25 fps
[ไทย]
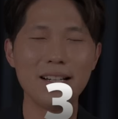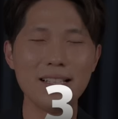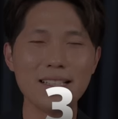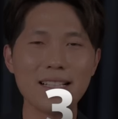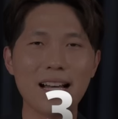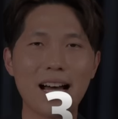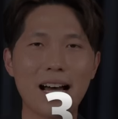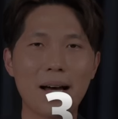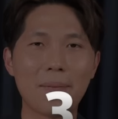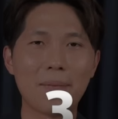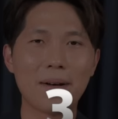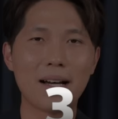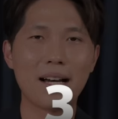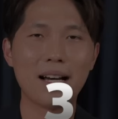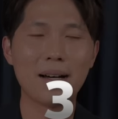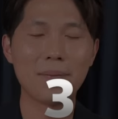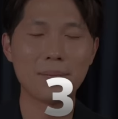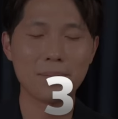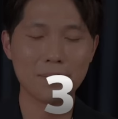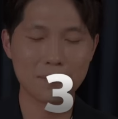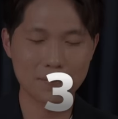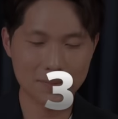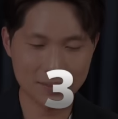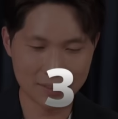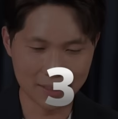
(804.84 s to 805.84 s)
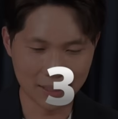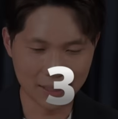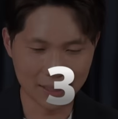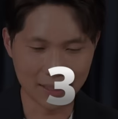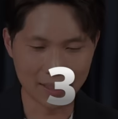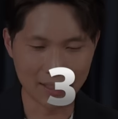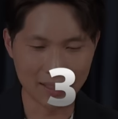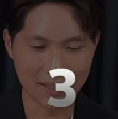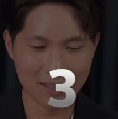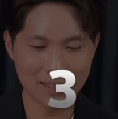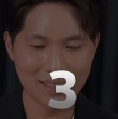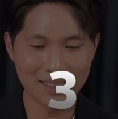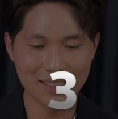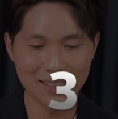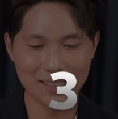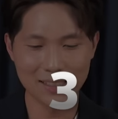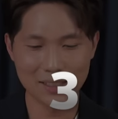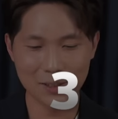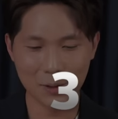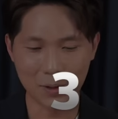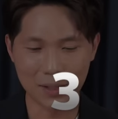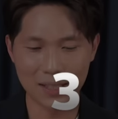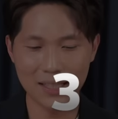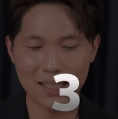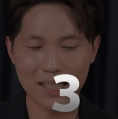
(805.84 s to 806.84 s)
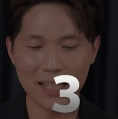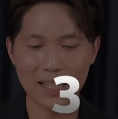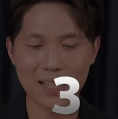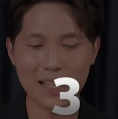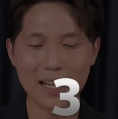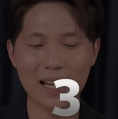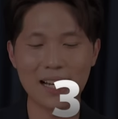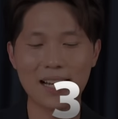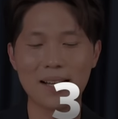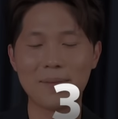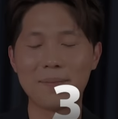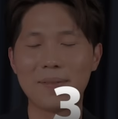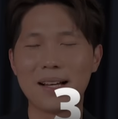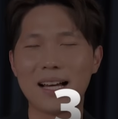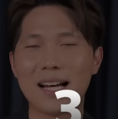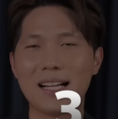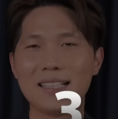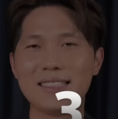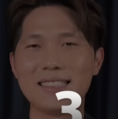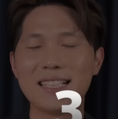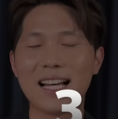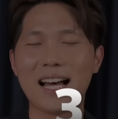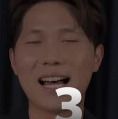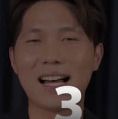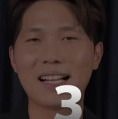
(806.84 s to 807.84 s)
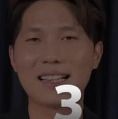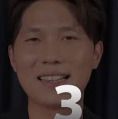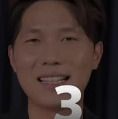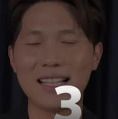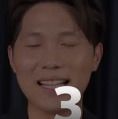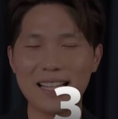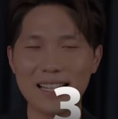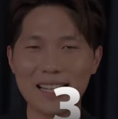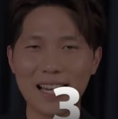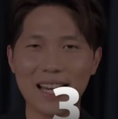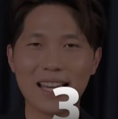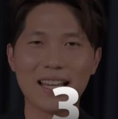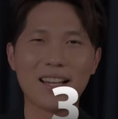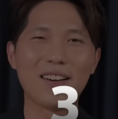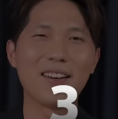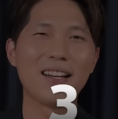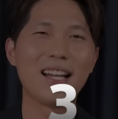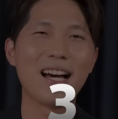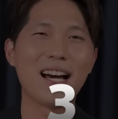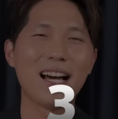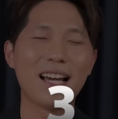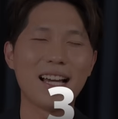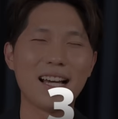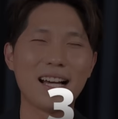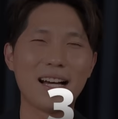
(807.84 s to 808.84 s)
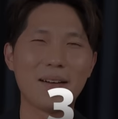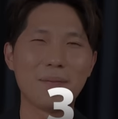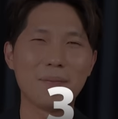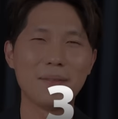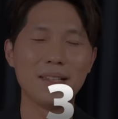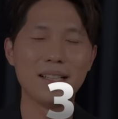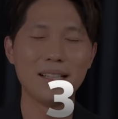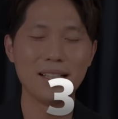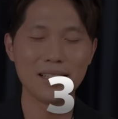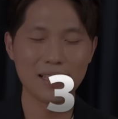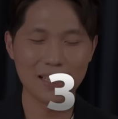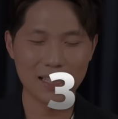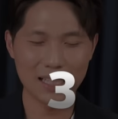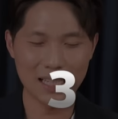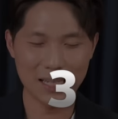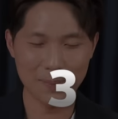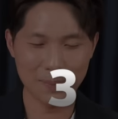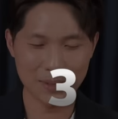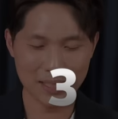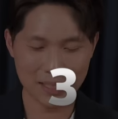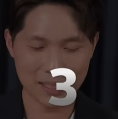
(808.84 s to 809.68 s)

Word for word: ข้อที่3ครับเสนอตัวเลือกการทำงานจากที่ไหนก็ได้ครับนี่